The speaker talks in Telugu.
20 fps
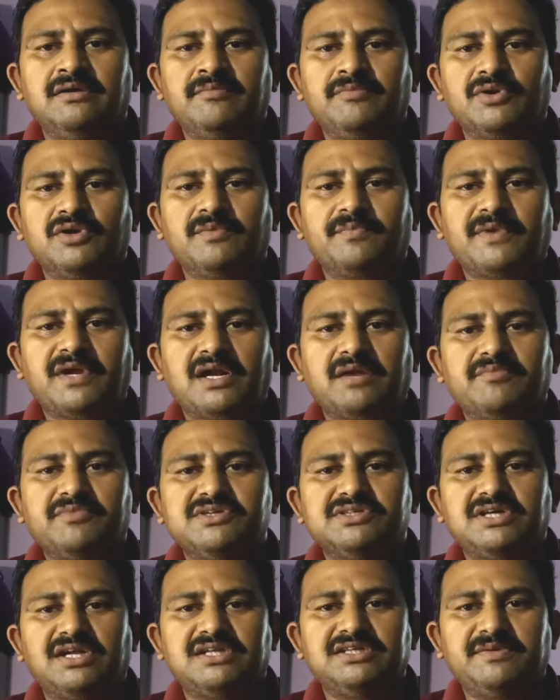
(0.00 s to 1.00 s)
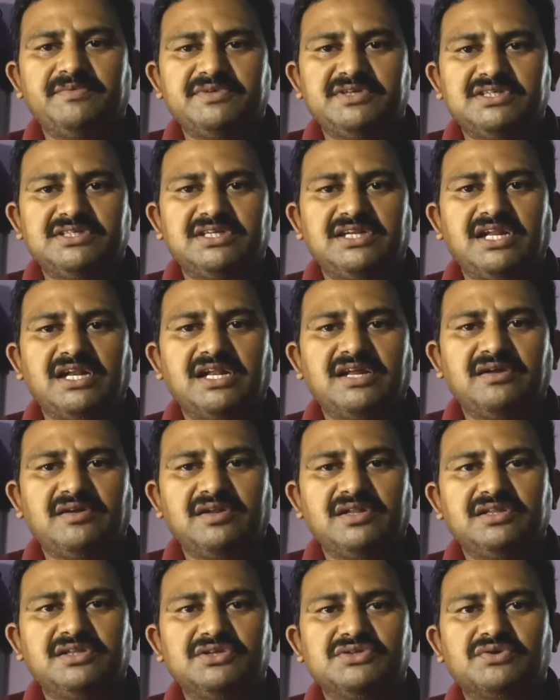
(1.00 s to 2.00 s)
పునఃప్రారంభించాలని చెప్పేసి
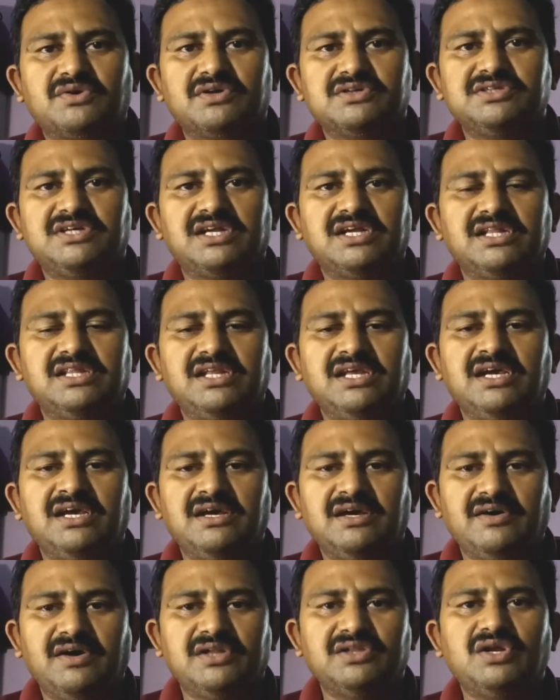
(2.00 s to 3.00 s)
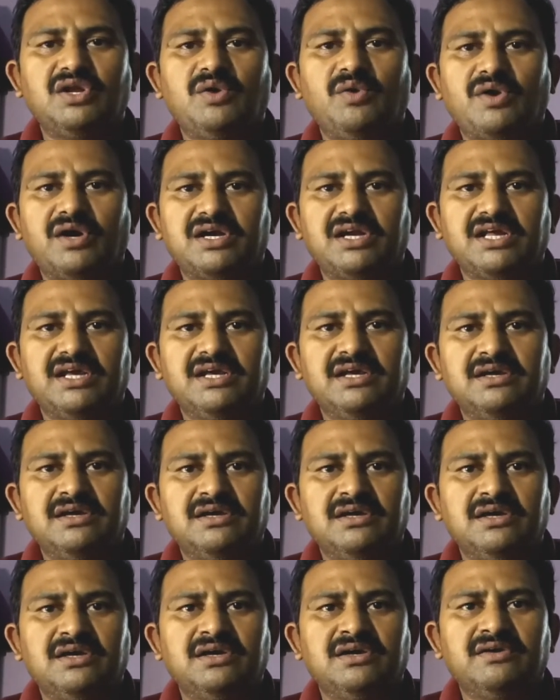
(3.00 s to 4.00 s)
నిర్ణయాన్ని తీసుకోవడం జరిగింది అందులో ఒకటి
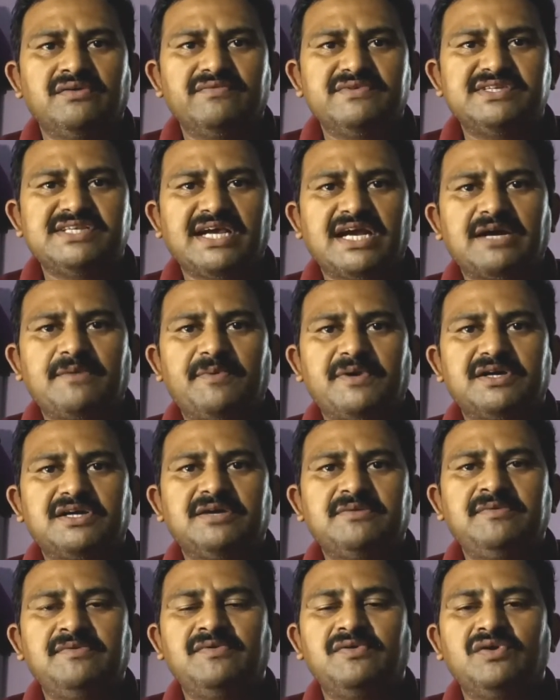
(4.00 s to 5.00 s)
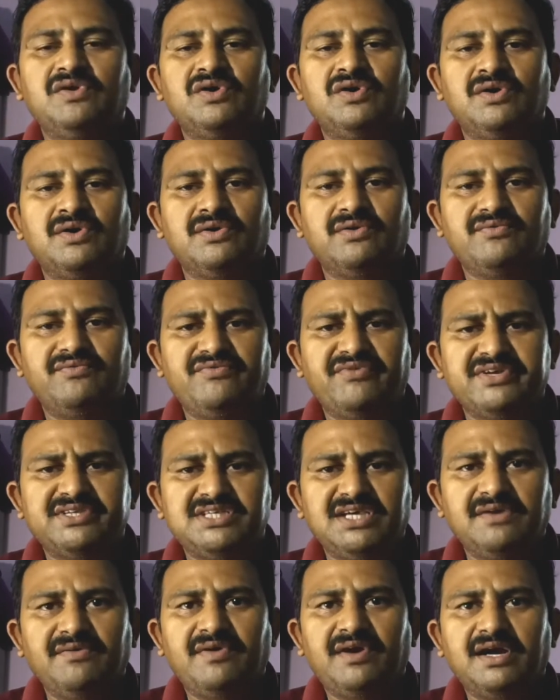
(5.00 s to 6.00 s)
విశాఖపట్నం
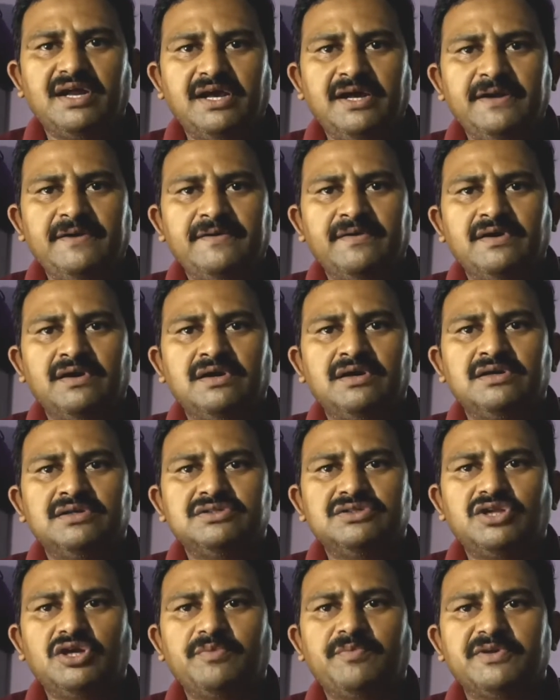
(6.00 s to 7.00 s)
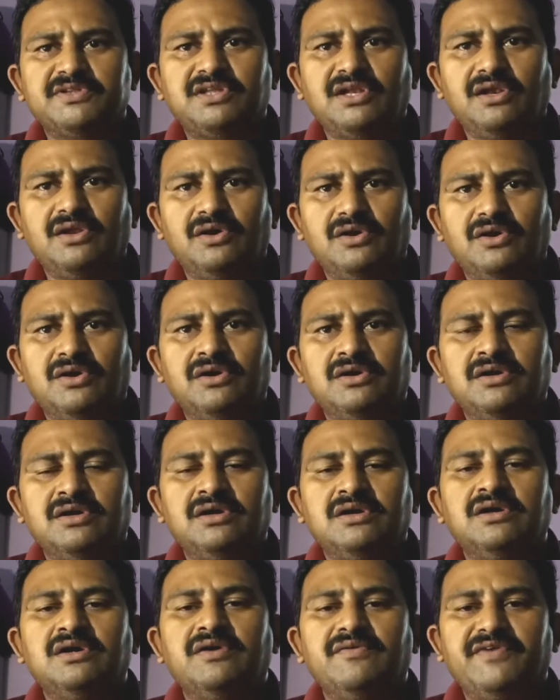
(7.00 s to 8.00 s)
విజయవాడ తిరుపతిలో
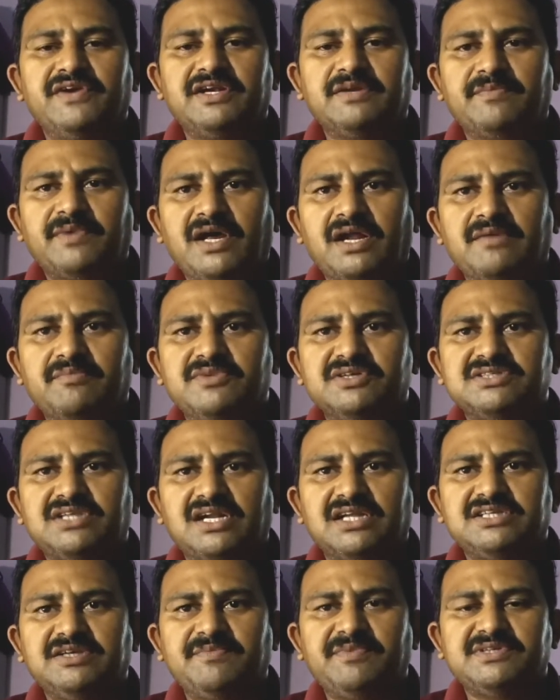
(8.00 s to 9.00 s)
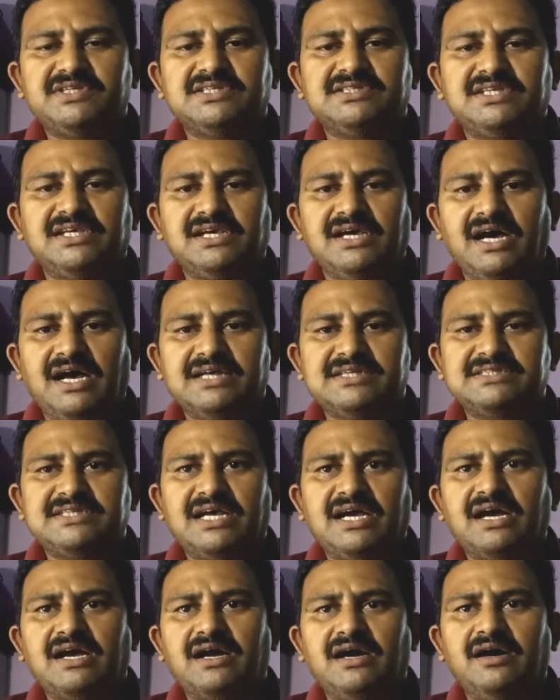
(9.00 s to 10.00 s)
వీటిని ప్రారంభిస్తారని చెప్పేసి ఆ
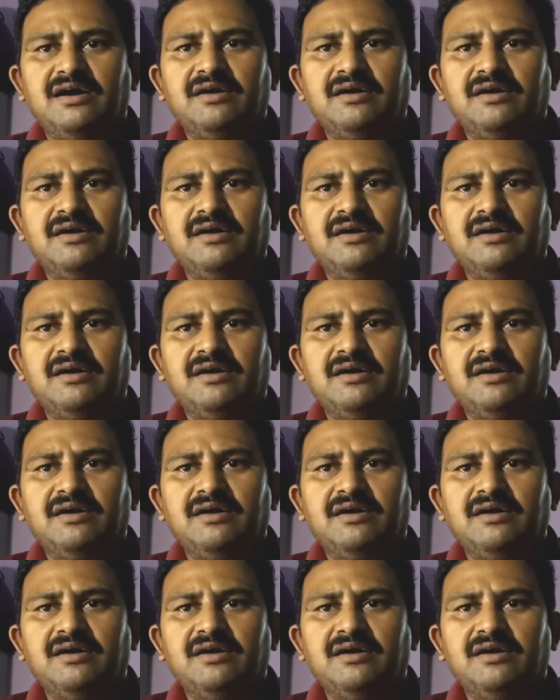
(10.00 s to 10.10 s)
శాఖ